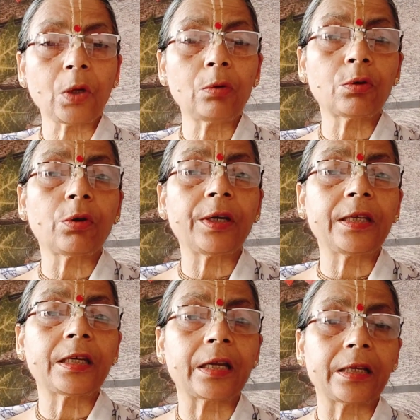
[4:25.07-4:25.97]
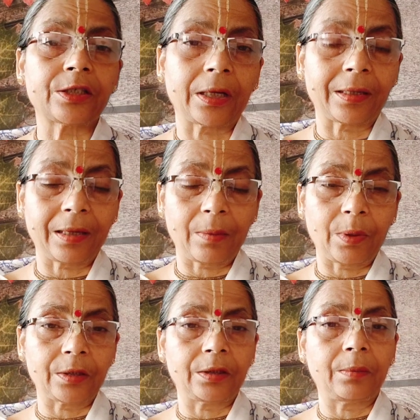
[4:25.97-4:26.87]
उनको इनकरेज करना
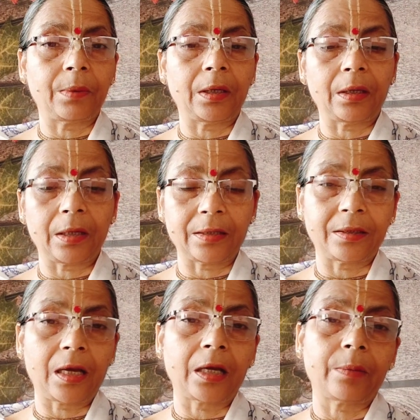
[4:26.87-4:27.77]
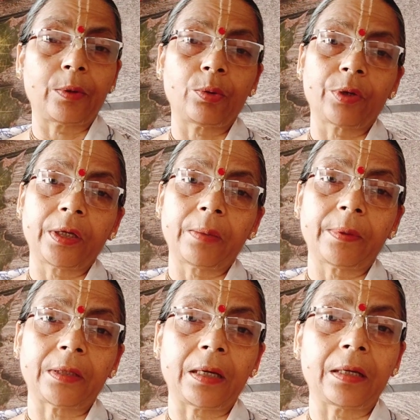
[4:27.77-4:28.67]
भक्ति में कैसे आगे बढ़ोगे ये
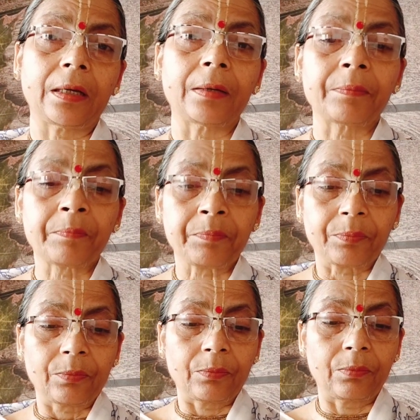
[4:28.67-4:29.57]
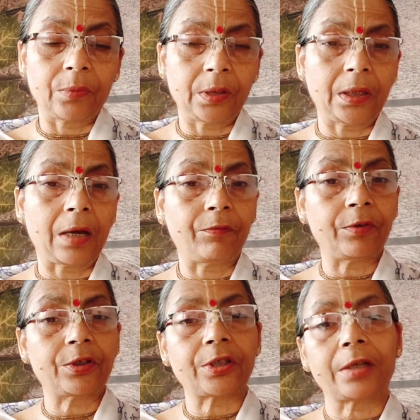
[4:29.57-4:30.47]
बताना या फिर
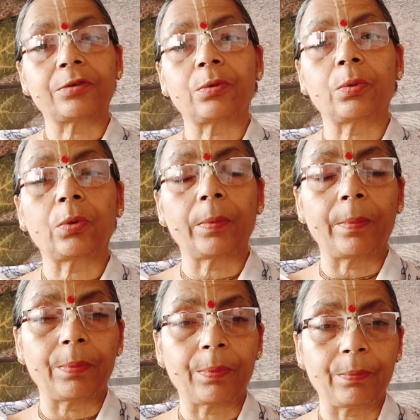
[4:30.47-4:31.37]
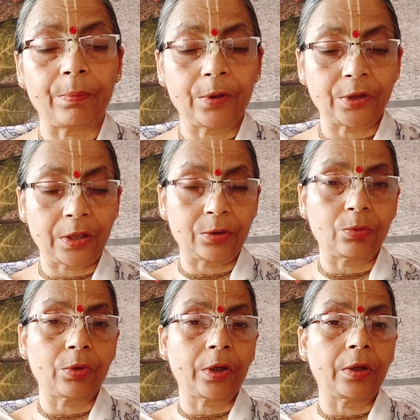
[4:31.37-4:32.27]
शास्त्रों को
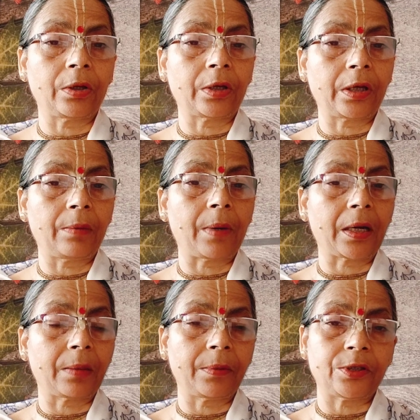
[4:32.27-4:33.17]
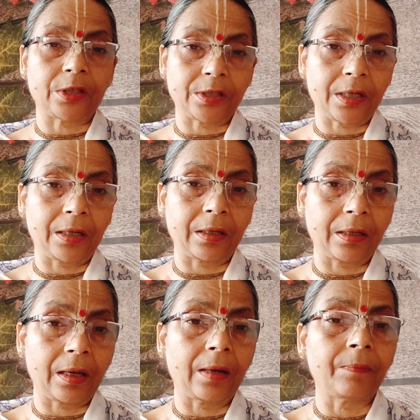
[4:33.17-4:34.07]
शास्त्रों के के बारे में चर्चा
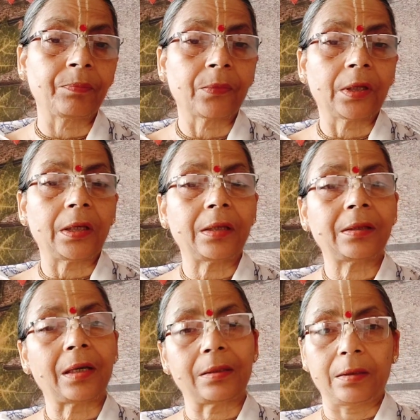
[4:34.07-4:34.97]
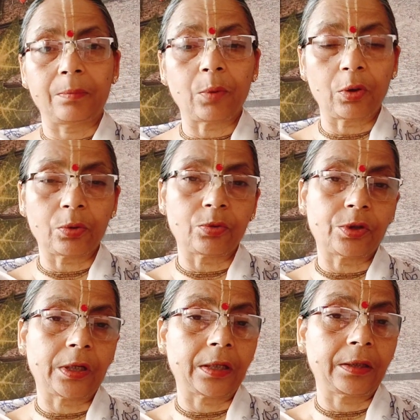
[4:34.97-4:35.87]
करना इत्यादि बहुत कुछ
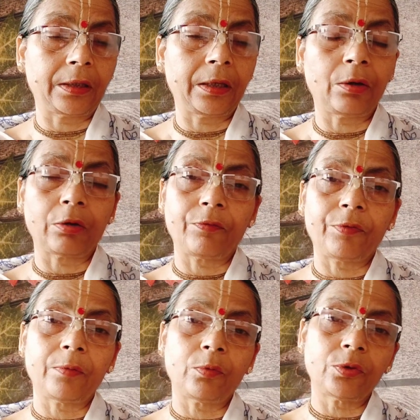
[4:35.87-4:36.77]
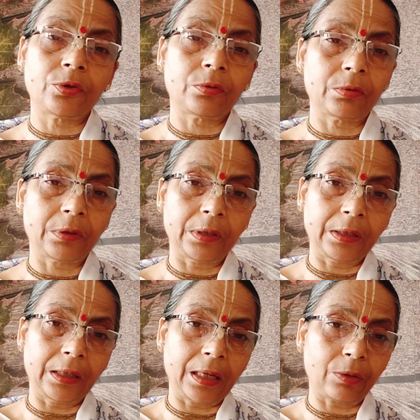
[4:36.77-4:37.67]
करते हैं और फिर वो
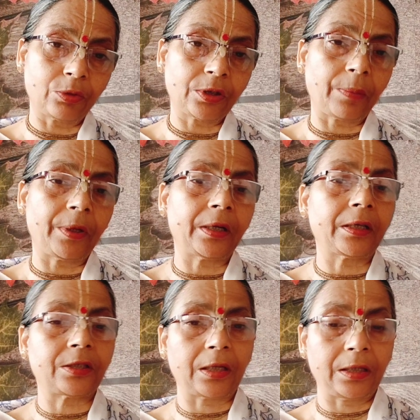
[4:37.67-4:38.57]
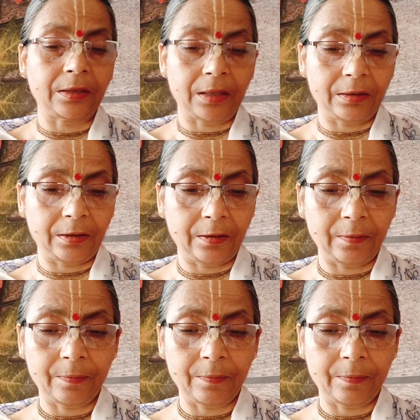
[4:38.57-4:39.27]
लीला को समेट के चले जाते हैं